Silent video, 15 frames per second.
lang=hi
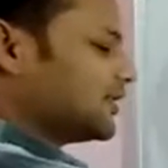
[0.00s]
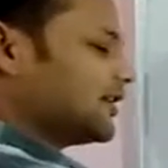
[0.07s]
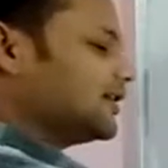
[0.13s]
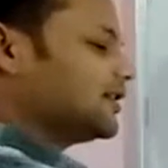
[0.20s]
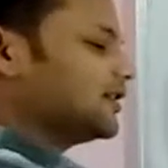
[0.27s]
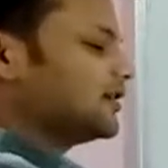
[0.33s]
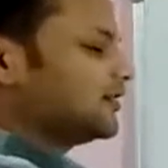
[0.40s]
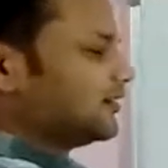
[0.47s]
लाइन
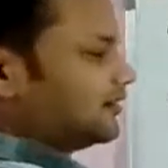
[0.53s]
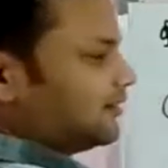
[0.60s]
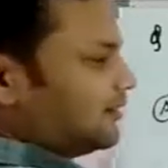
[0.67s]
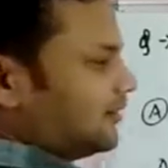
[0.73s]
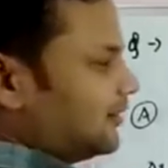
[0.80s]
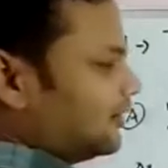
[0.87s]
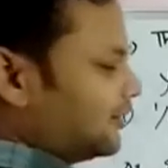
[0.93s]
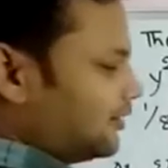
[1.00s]
है
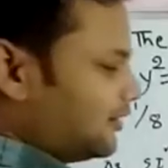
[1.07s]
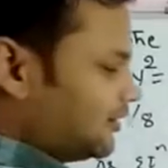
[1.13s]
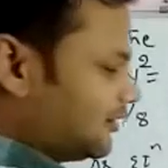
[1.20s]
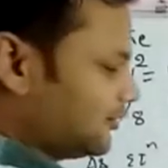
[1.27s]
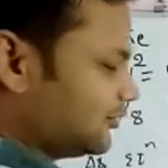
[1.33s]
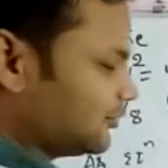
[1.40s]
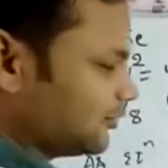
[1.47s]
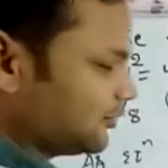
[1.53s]

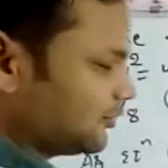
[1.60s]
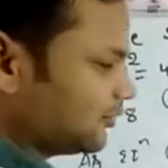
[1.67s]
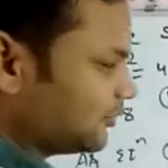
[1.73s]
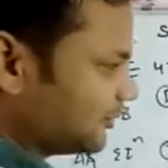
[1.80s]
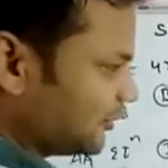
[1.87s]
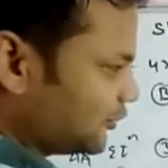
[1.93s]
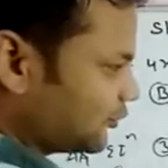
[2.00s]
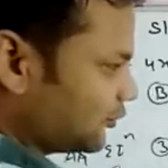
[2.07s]
तो
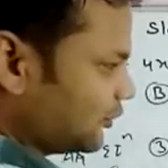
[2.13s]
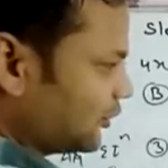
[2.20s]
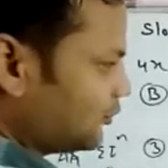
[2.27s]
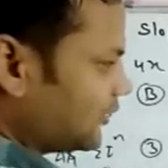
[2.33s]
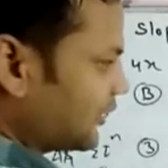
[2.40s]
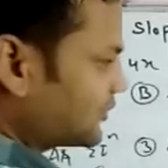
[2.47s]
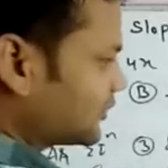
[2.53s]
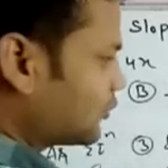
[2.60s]
रेशियो देख लो एक्स का